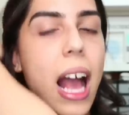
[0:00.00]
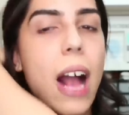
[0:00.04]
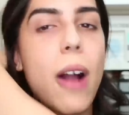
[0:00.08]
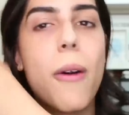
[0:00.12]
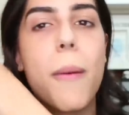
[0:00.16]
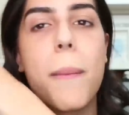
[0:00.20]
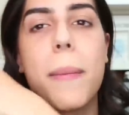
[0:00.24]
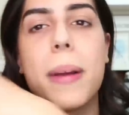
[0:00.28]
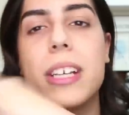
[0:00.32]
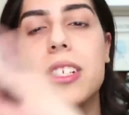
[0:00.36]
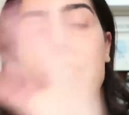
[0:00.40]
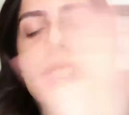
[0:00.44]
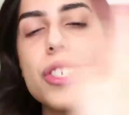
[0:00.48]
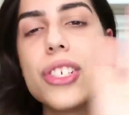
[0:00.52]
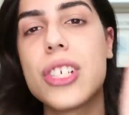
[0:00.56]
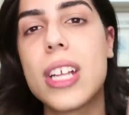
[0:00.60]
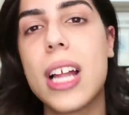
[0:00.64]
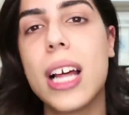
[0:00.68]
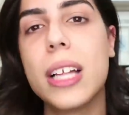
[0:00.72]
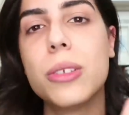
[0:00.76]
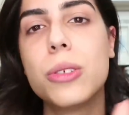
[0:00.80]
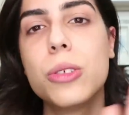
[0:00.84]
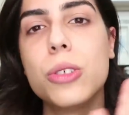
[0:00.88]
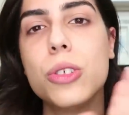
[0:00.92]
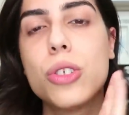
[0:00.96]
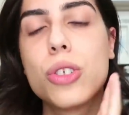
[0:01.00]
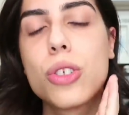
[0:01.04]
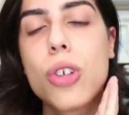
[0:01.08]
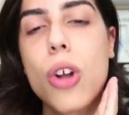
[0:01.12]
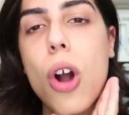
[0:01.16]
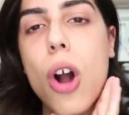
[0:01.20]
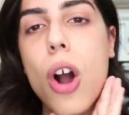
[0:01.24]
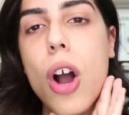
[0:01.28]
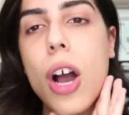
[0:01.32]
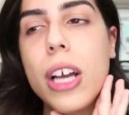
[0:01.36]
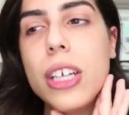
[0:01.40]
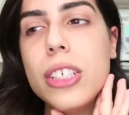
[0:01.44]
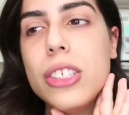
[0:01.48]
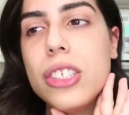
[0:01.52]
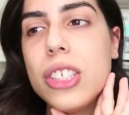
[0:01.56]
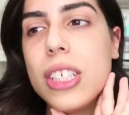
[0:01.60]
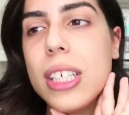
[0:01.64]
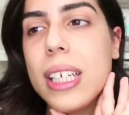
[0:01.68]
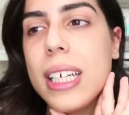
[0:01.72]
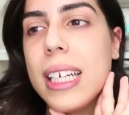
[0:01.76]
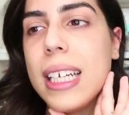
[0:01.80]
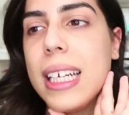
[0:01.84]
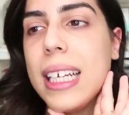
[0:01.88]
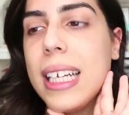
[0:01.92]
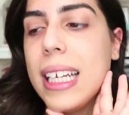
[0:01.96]
Acompanhe a gente lá no
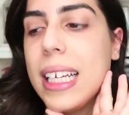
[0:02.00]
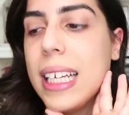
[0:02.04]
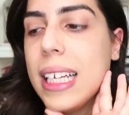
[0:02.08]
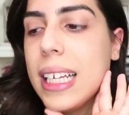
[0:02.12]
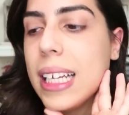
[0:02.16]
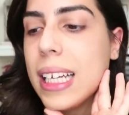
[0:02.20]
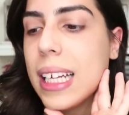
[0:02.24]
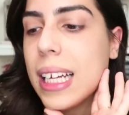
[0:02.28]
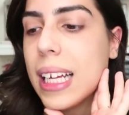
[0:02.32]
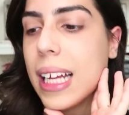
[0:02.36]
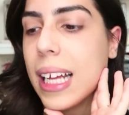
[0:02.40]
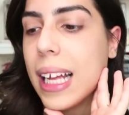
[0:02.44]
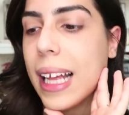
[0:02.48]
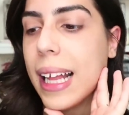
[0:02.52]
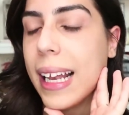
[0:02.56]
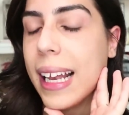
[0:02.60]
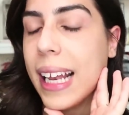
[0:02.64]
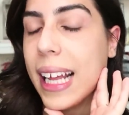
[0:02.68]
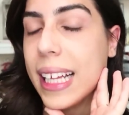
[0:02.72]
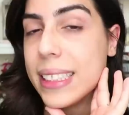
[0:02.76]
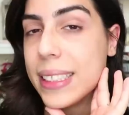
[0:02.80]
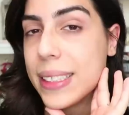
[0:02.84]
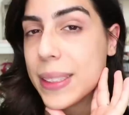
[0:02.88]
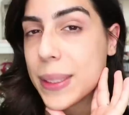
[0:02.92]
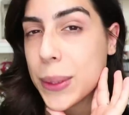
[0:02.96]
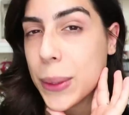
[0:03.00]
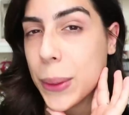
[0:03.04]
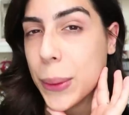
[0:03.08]
Discord e Let's